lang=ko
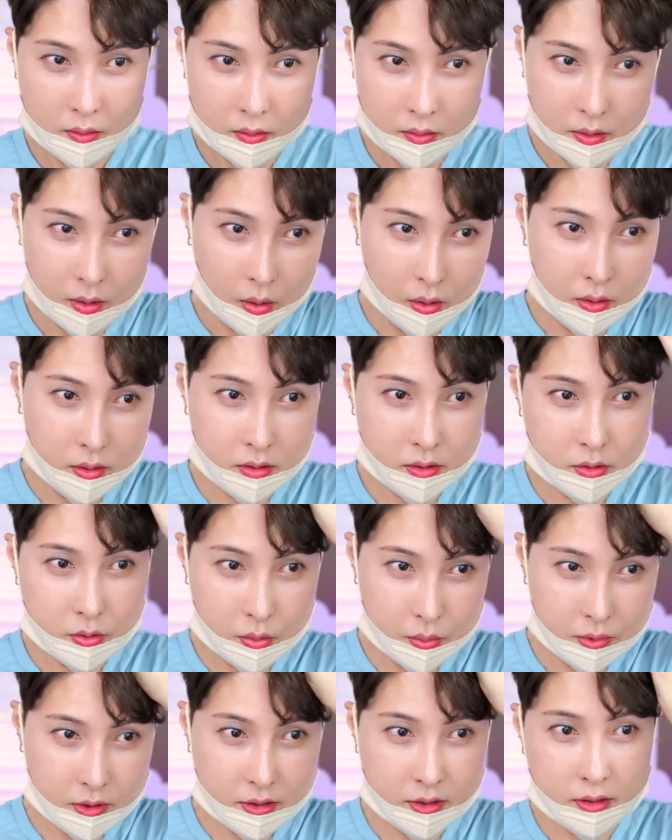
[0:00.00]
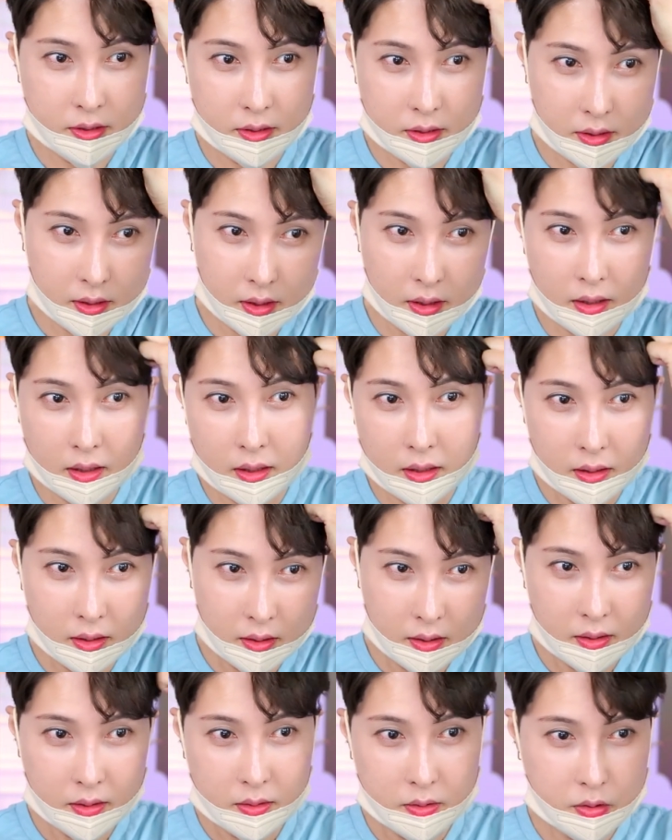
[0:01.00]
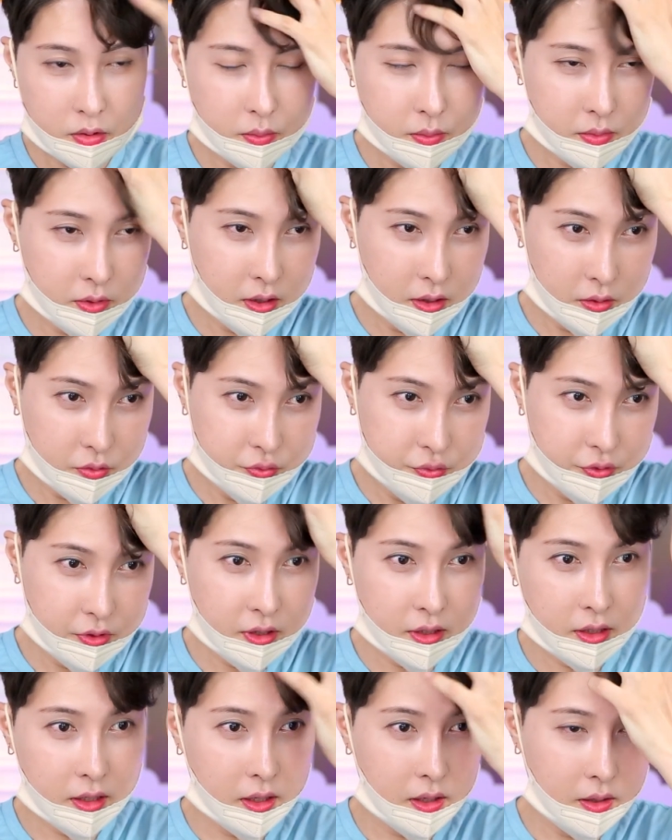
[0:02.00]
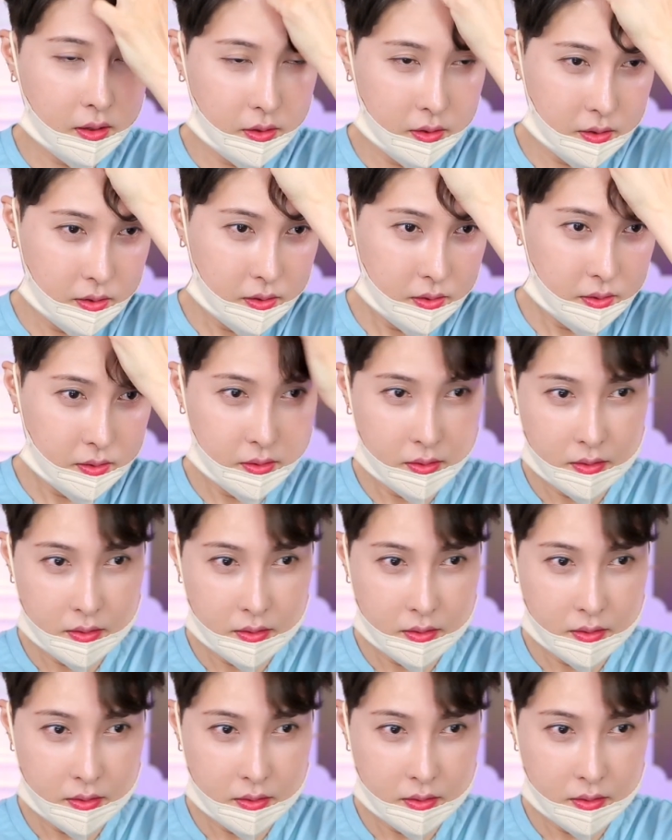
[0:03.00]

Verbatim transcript: 그 열 좀 있을 때 좀 이렇게 구길게요.